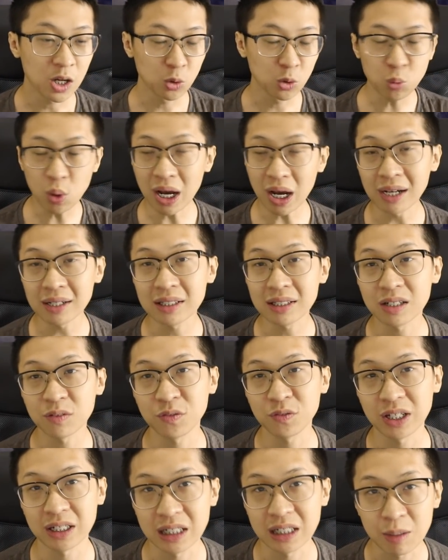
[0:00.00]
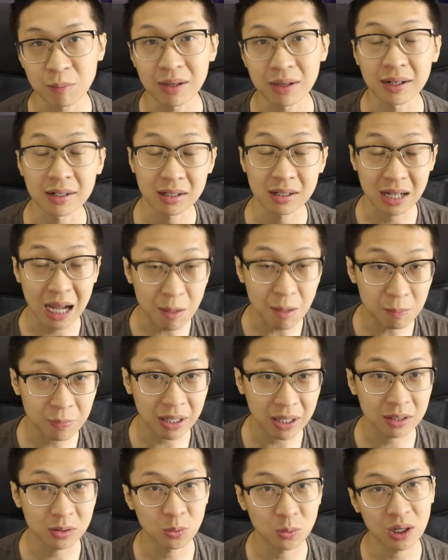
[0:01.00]
dua kali dari Vietnam karena
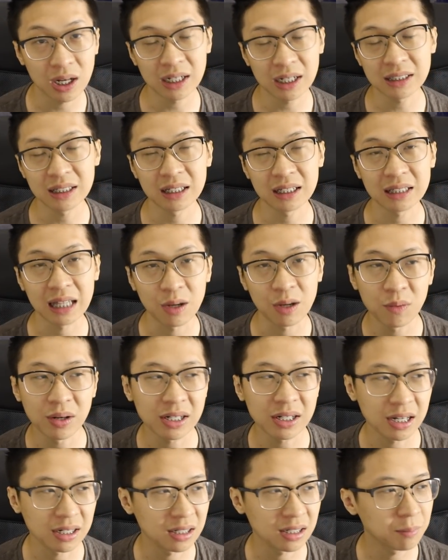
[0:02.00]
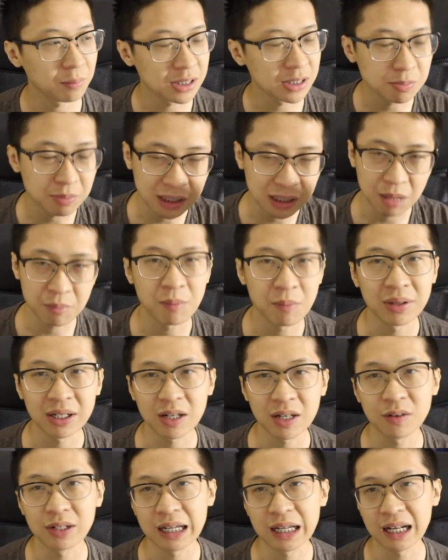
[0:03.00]
comeback, dua kali dari Taiwan karena match pertama
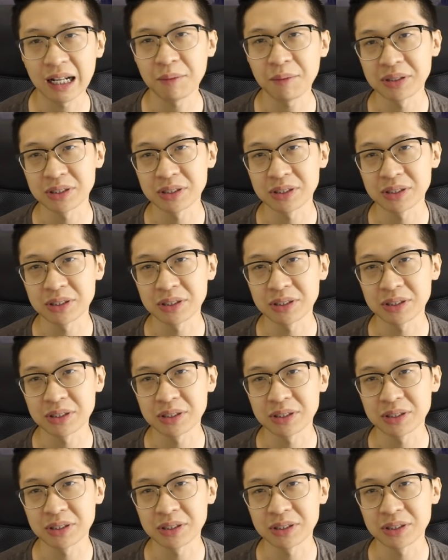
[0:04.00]
mereka udah kalah,